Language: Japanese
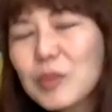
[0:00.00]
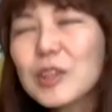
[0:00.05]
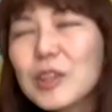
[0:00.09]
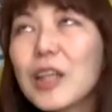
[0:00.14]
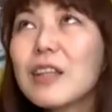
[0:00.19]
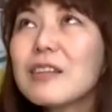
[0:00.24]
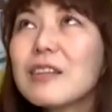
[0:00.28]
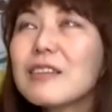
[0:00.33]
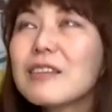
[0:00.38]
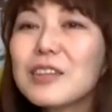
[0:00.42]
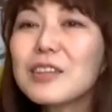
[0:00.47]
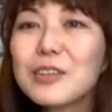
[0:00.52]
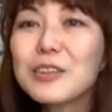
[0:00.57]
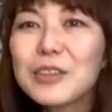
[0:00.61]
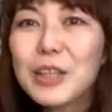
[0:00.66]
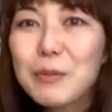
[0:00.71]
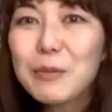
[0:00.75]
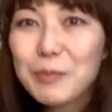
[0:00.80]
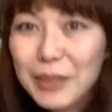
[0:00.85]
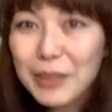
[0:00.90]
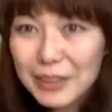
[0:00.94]

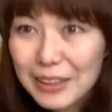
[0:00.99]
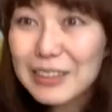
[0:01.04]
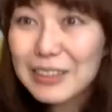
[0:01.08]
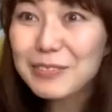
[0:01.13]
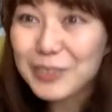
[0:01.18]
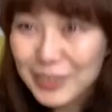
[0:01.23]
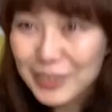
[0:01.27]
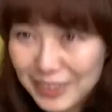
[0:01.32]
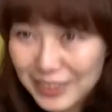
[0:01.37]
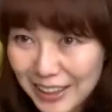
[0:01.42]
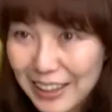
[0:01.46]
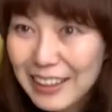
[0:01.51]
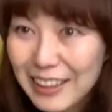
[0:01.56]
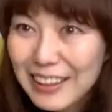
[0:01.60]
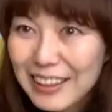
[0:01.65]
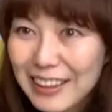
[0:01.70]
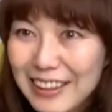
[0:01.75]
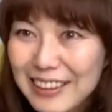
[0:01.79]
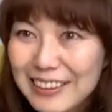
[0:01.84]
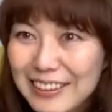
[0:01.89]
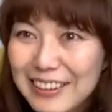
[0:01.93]
30年前ですもんね。
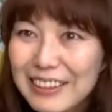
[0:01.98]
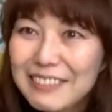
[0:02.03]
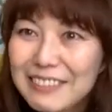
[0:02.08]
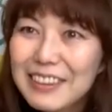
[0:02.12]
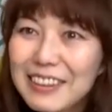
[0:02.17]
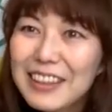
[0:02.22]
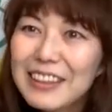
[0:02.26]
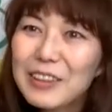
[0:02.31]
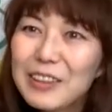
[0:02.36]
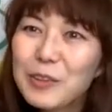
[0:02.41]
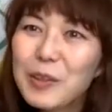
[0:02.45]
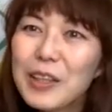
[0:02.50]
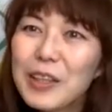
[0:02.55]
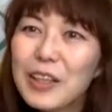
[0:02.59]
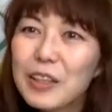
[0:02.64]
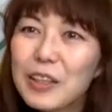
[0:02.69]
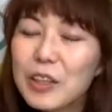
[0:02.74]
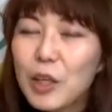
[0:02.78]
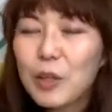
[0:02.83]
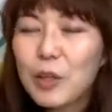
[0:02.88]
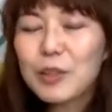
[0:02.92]
はい、お
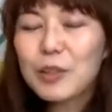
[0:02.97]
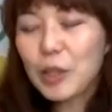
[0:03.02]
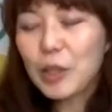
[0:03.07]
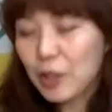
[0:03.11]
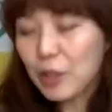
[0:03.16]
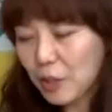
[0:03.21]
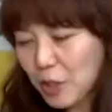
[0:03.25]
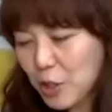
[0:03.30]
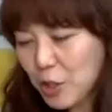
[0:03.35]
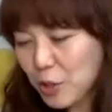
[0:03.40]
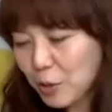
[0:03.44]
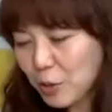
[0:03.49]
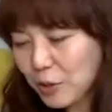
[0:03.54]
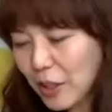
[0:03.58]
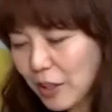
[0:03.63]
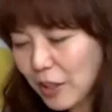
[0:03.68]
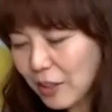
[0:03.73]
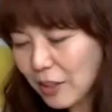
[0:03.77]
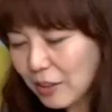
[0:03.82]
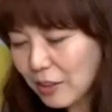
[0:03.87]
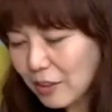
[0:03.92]
若い、なんか20
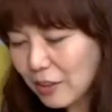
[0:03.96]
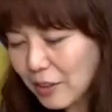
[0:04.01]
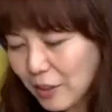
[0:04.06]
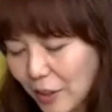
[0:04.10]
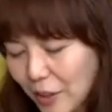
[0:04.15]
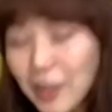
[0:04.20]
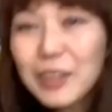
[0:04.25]
代か